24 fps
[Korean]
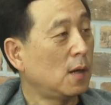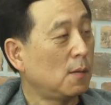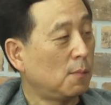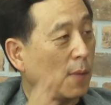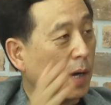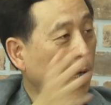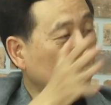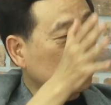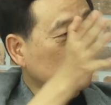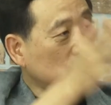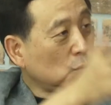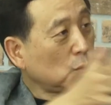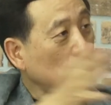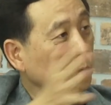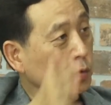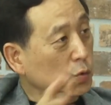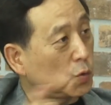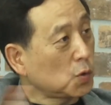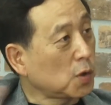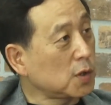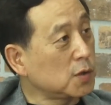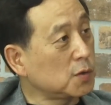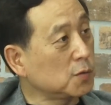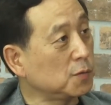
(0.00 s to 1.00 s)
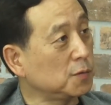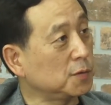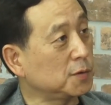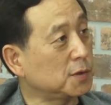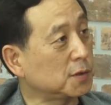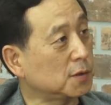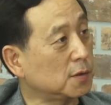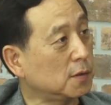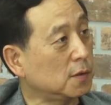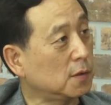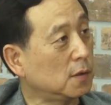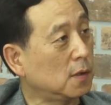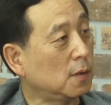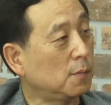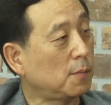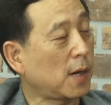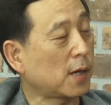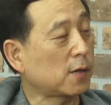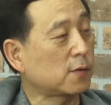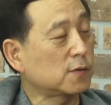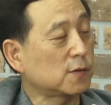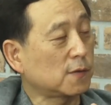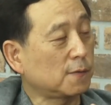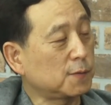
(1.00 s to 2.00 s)
막 쪼, 개지고 그죠? 네.
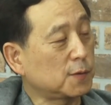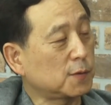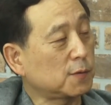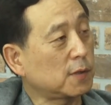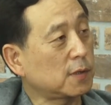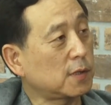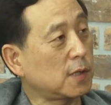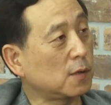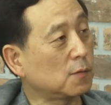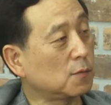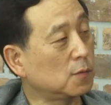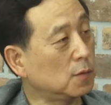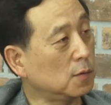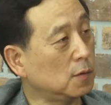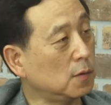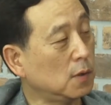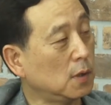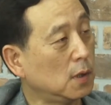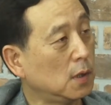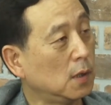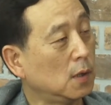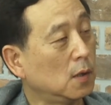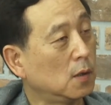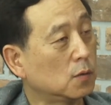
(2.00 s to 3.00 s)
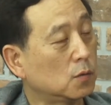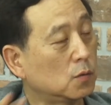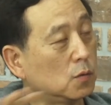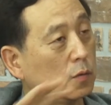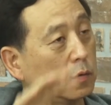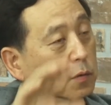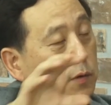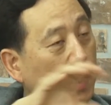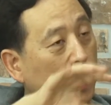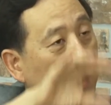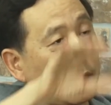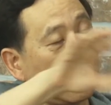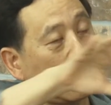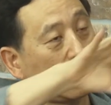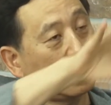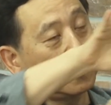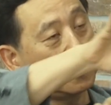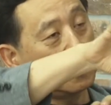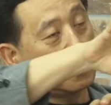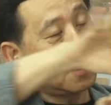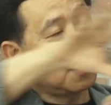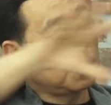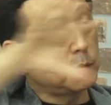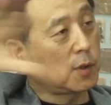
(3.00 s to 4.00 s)
마이크로서비스화 되고 또 다양한
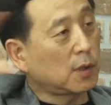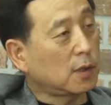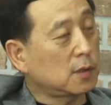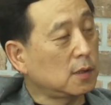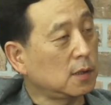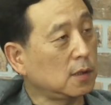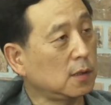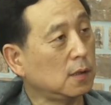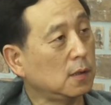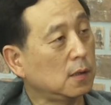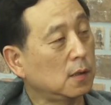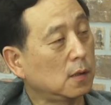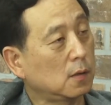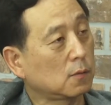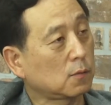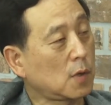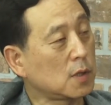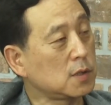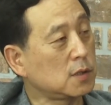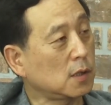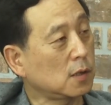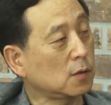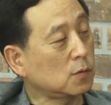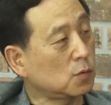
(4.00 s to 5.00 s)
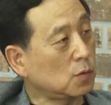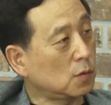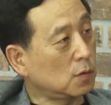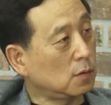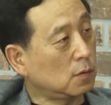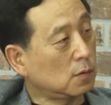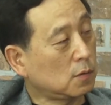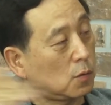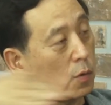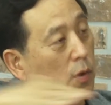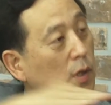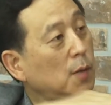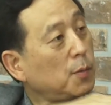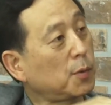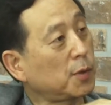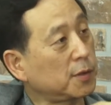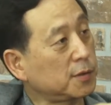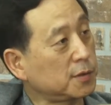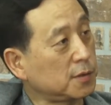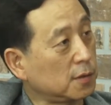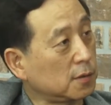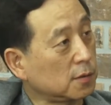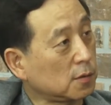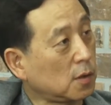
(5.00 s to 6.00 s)
시스템들 간에 굉장히 또
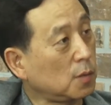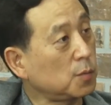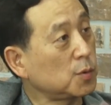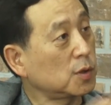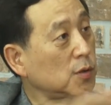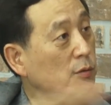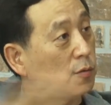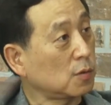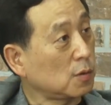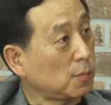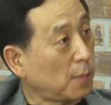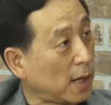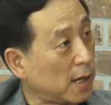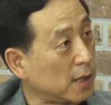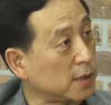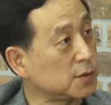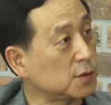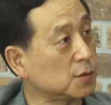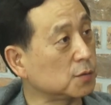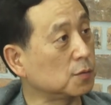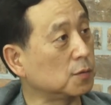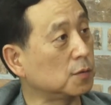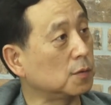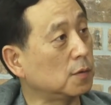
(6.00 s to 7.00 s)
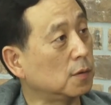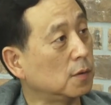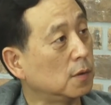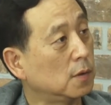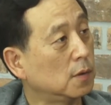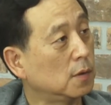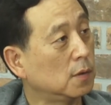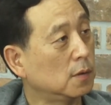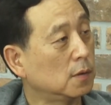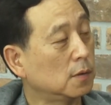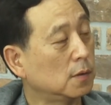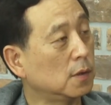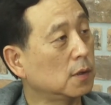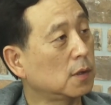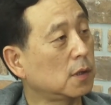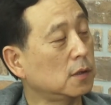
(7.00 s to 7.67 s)
콜라보레이션 이커뮤니케이션 많아지고 그러니까